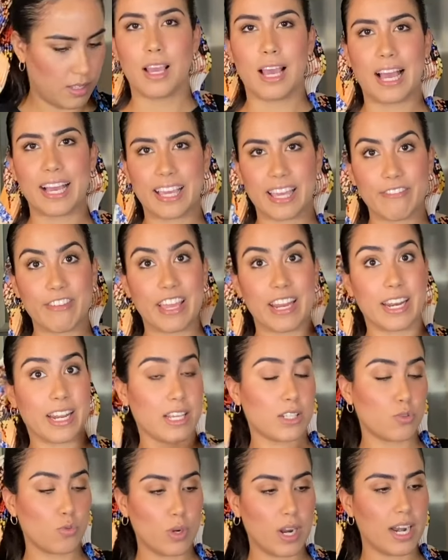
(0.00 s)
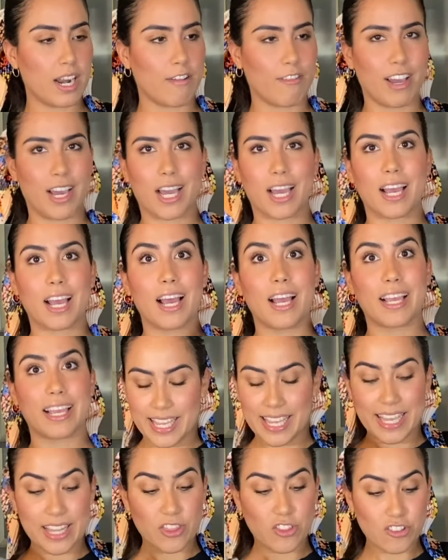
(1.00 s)
Aquí viene, es una navaja.
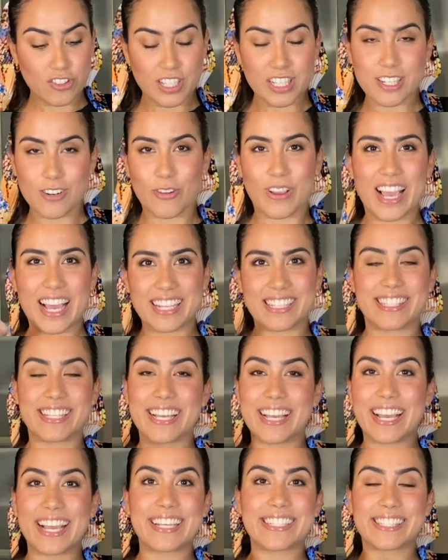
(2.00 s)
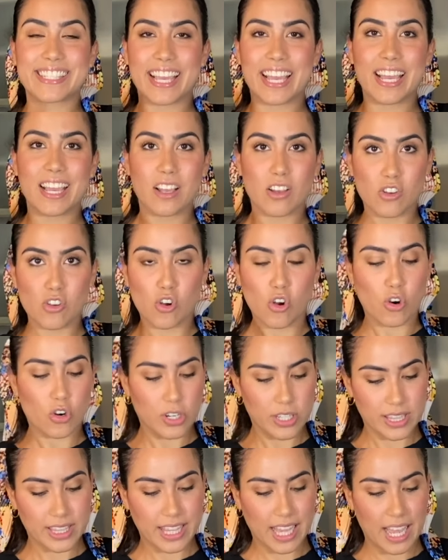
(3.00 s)
Entonces lo que hace es que
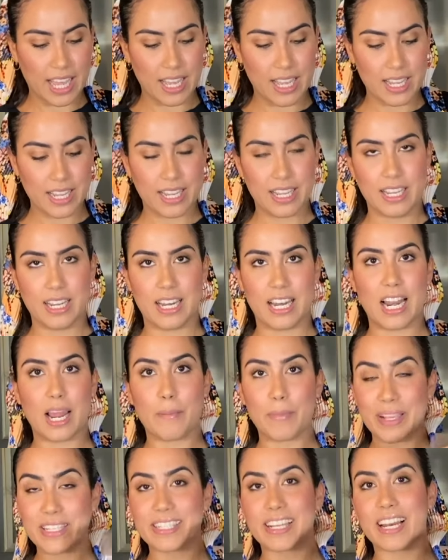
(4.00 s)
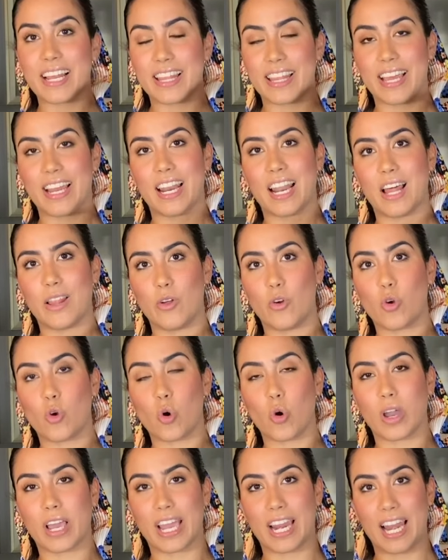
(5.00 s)
corta la mezcla de helado
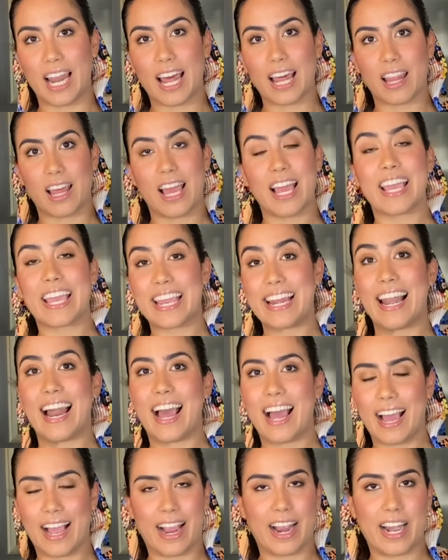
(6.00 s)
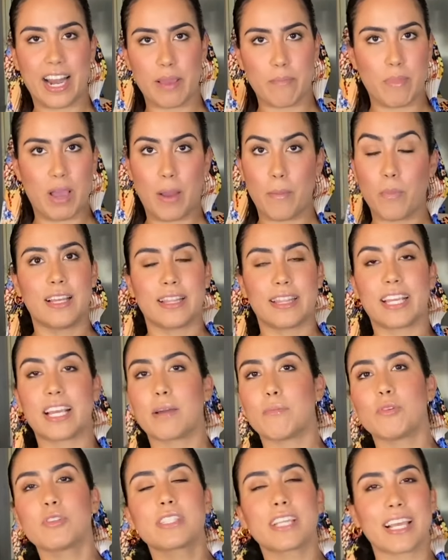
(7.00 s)
congelada y la crema.
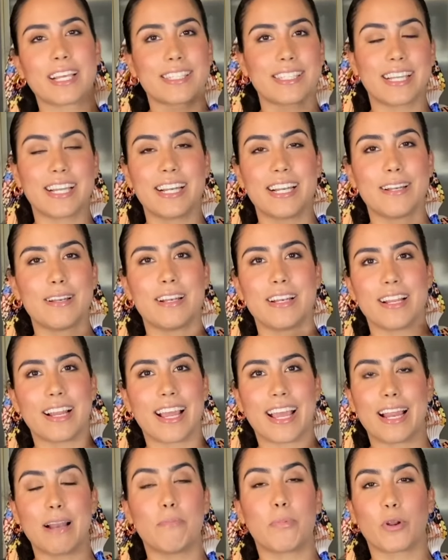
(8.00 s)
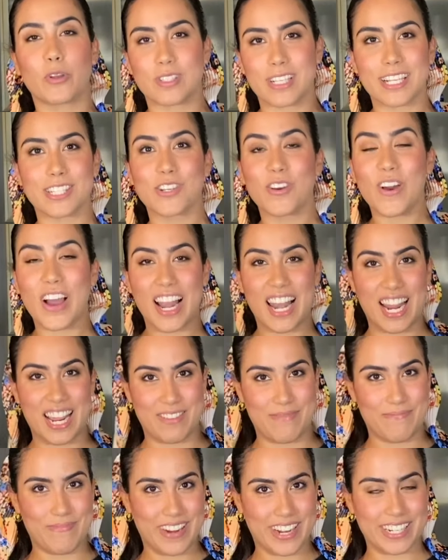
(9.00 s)
Digamos que es el, proceso a la
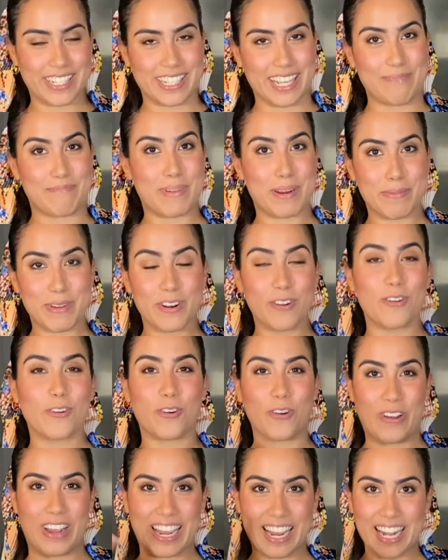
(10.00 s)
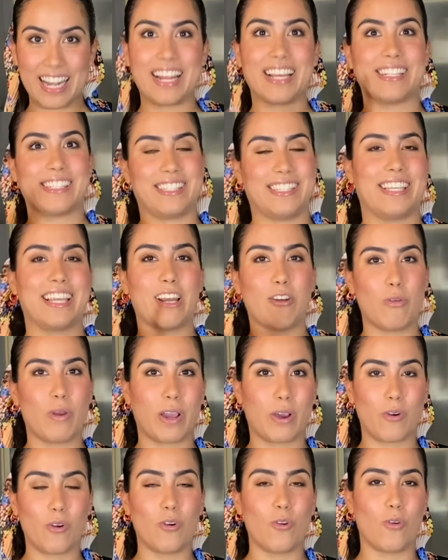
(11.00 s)
inversa. Primero lo congelas y
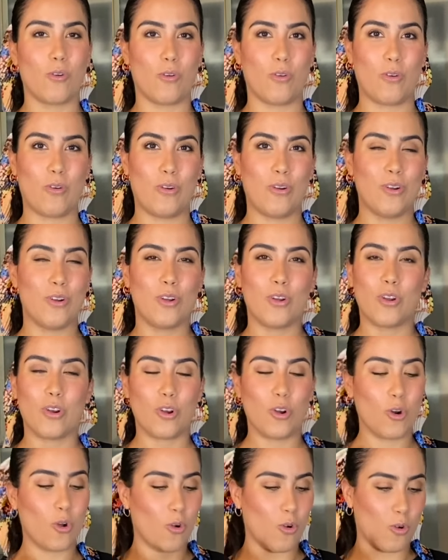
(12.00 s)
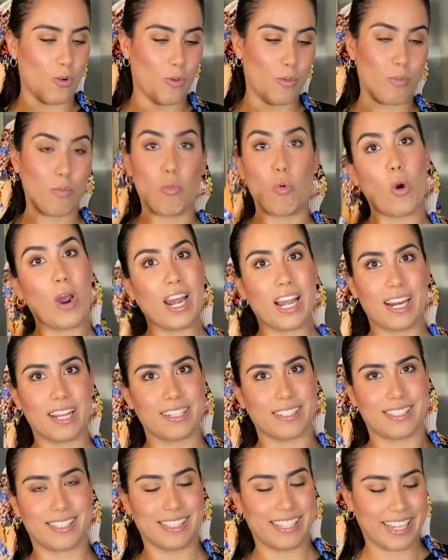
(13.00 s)
luego lo, lo
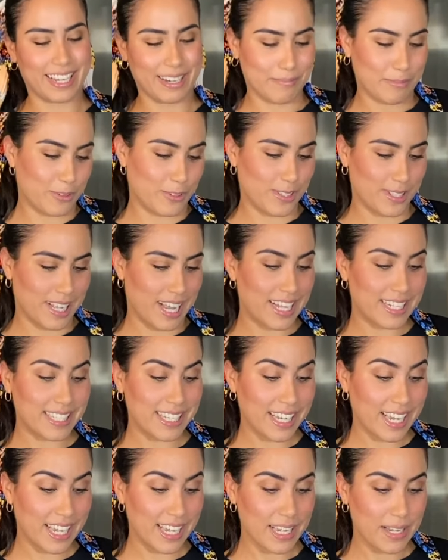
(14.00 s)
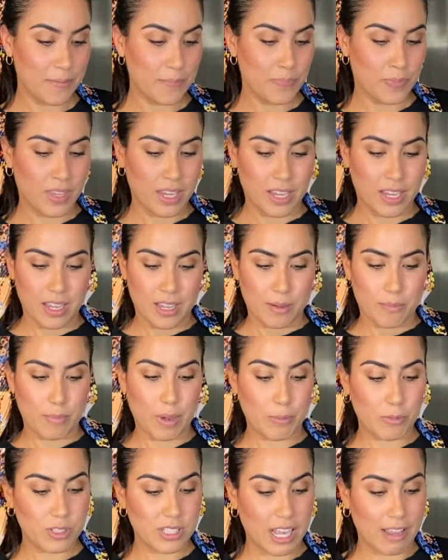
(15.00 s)
mueles, digamos. Así que
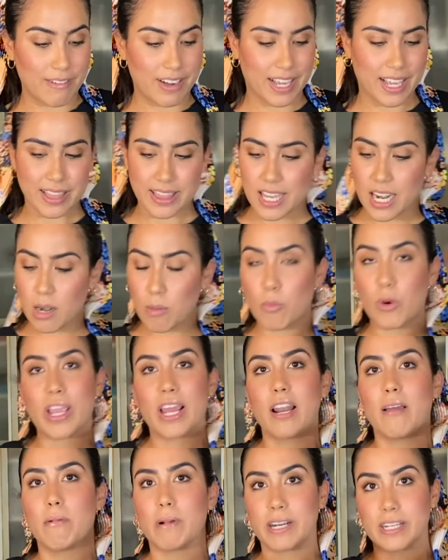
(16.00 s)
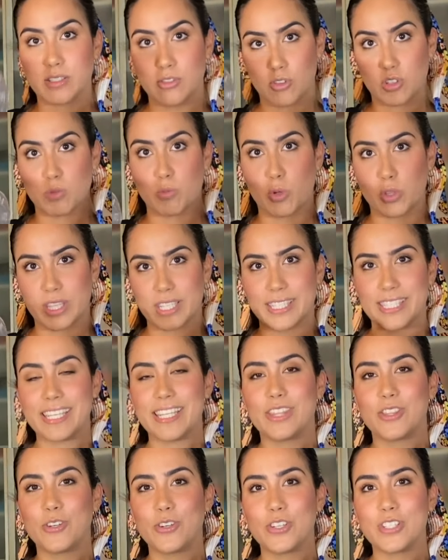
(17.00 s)
vamos a ver qué tal. Voy a lavar estos
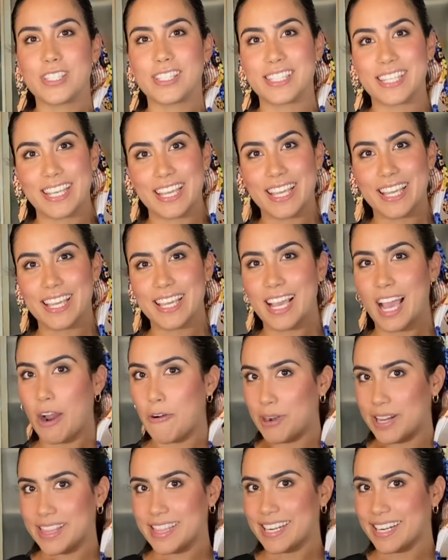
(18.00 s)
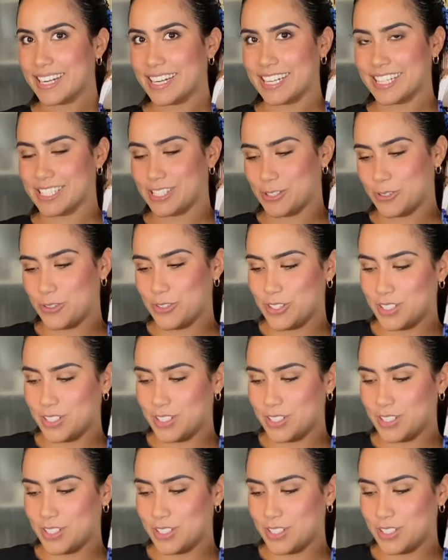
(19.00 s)
botecitos y ahorita regreso.